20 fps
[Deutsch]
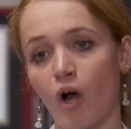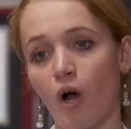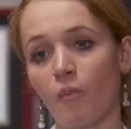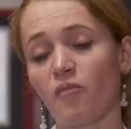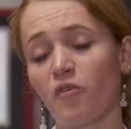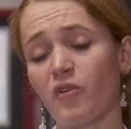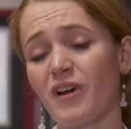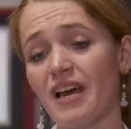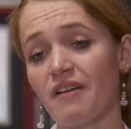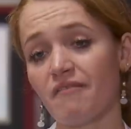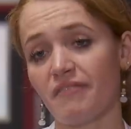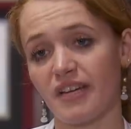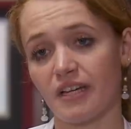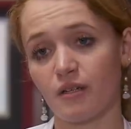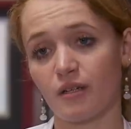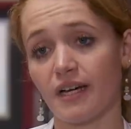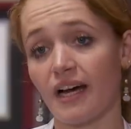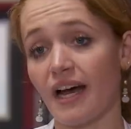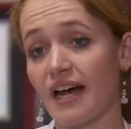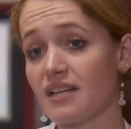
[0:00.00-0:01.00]
Obwohl er wegen
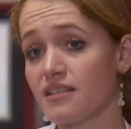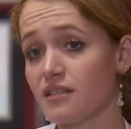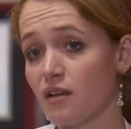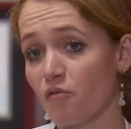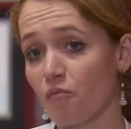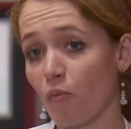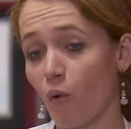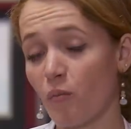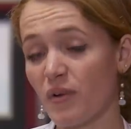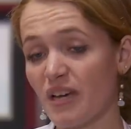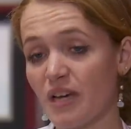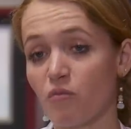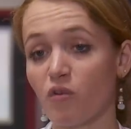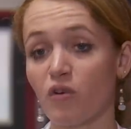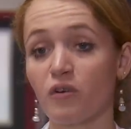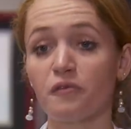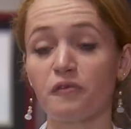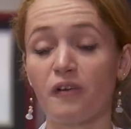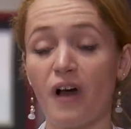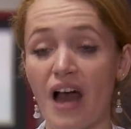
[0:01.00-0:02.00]
Kreislaufprobleme
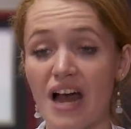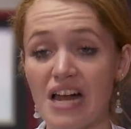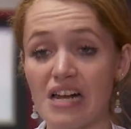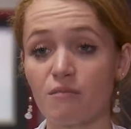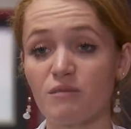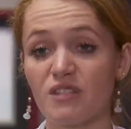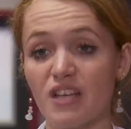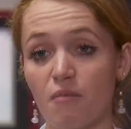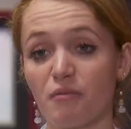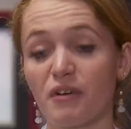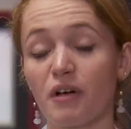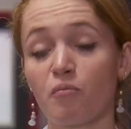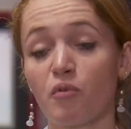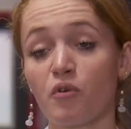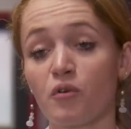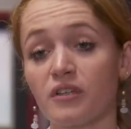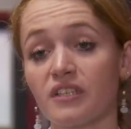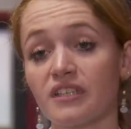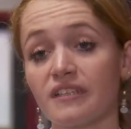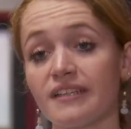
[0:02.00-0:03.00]
und vor allem seinem
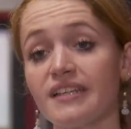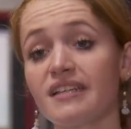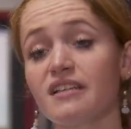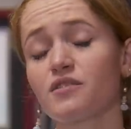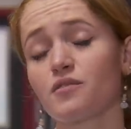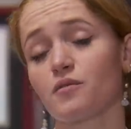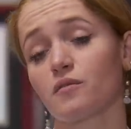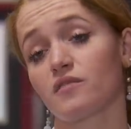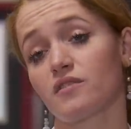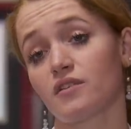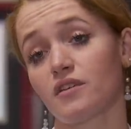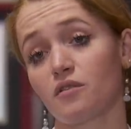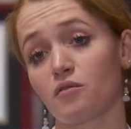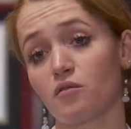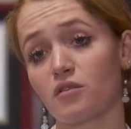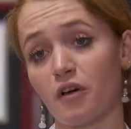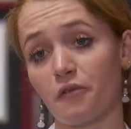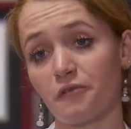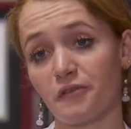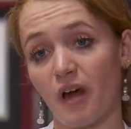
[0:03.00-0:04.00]
kaputten Knie zu uns in die
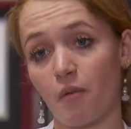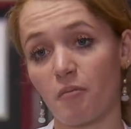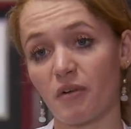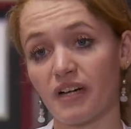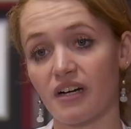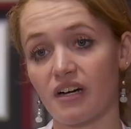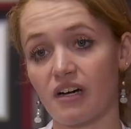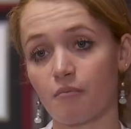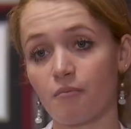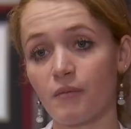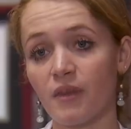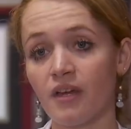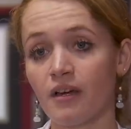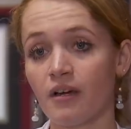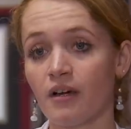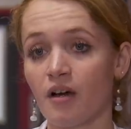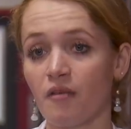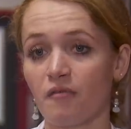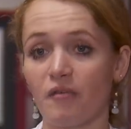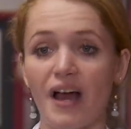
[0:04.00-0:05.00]
Notaufnahme kam,
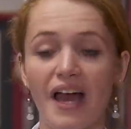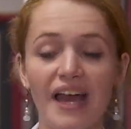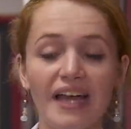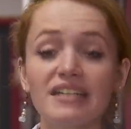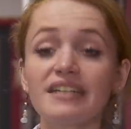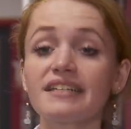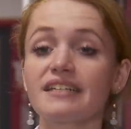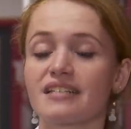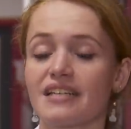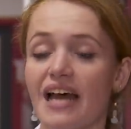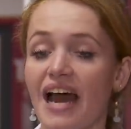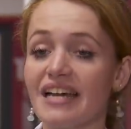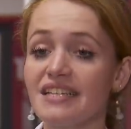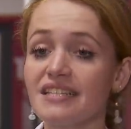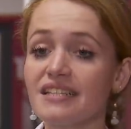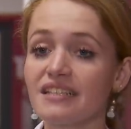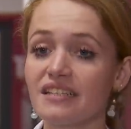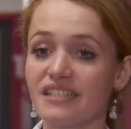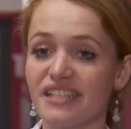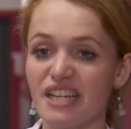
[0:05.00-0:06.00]
war eigentlich das
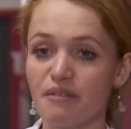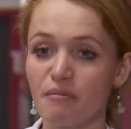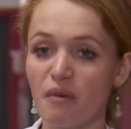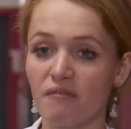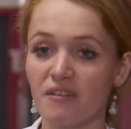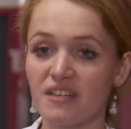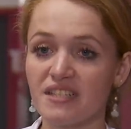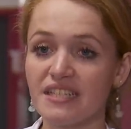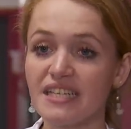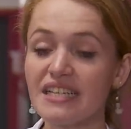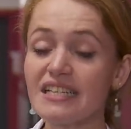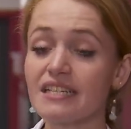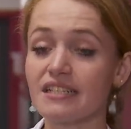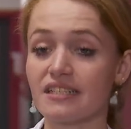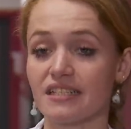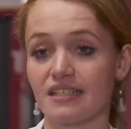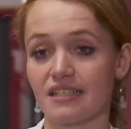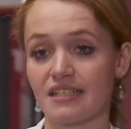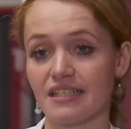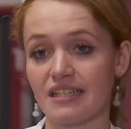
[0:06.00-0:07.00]
einzige Thema, was ihn
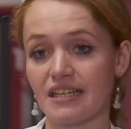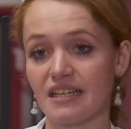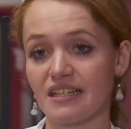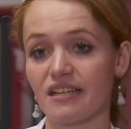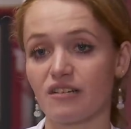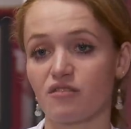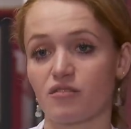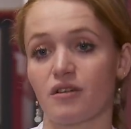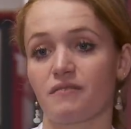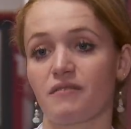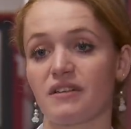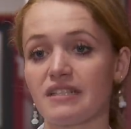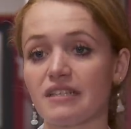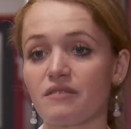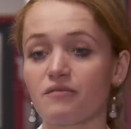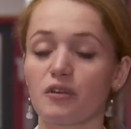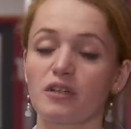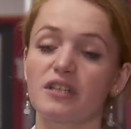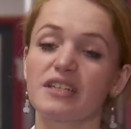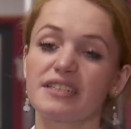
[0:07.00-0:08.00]
interessiert hat oder was ihn
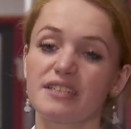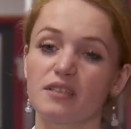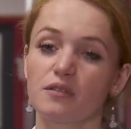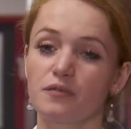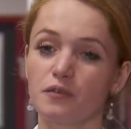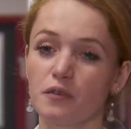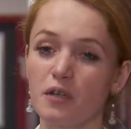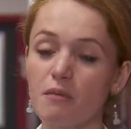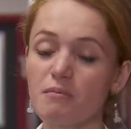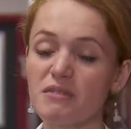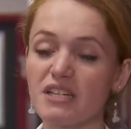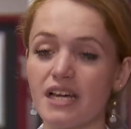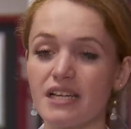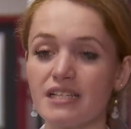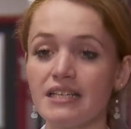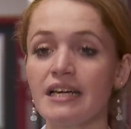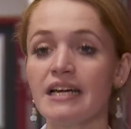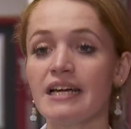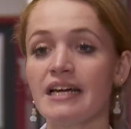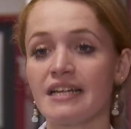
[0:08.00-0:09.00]
wirklich gewurmt hat,
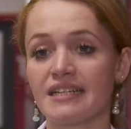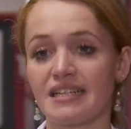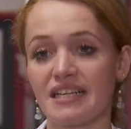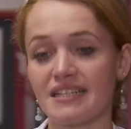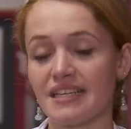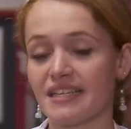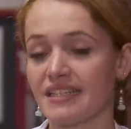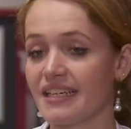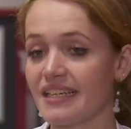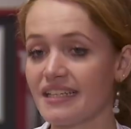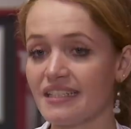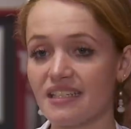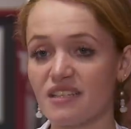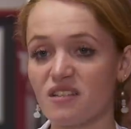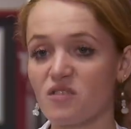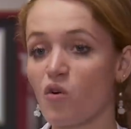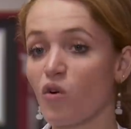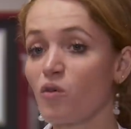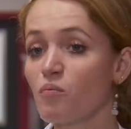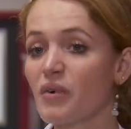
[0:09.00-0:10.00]
dass er gegen diesen
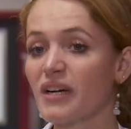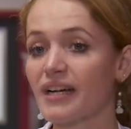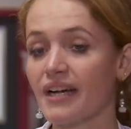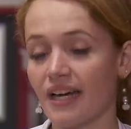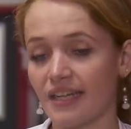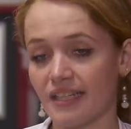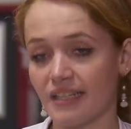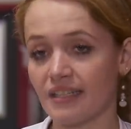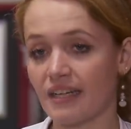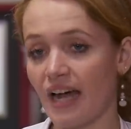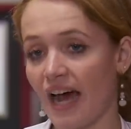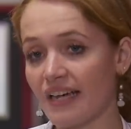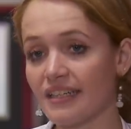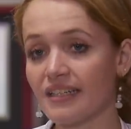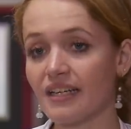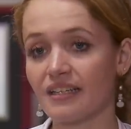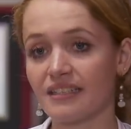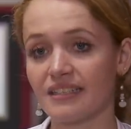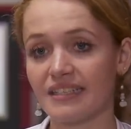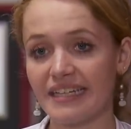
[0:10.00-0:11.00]
unbekannten
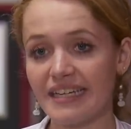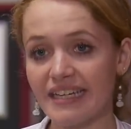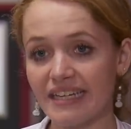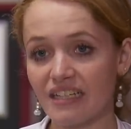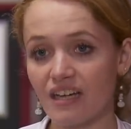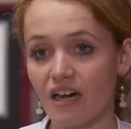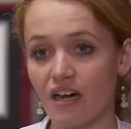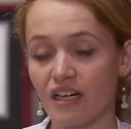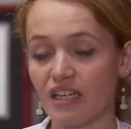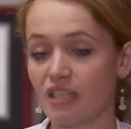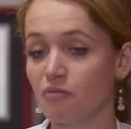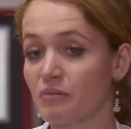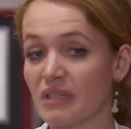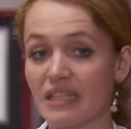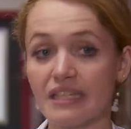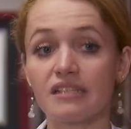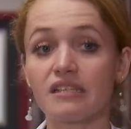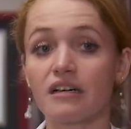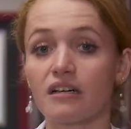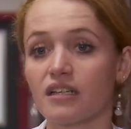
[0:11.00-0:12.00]
anderen Gegner im
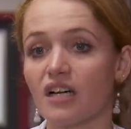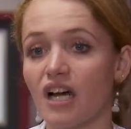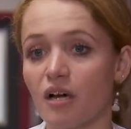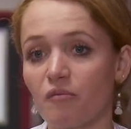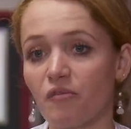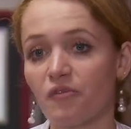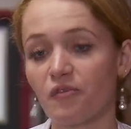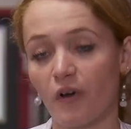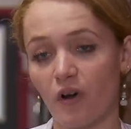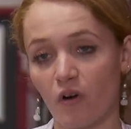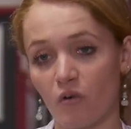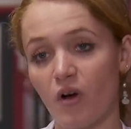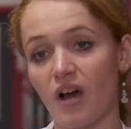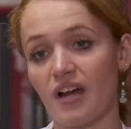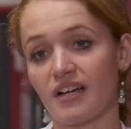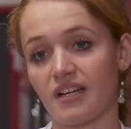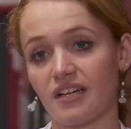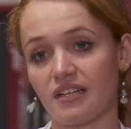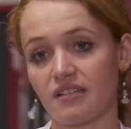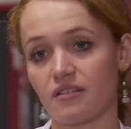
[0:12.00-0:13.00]
Ritterkampf
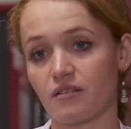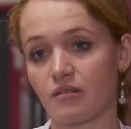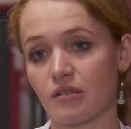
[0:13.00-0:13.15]
verloren hatte.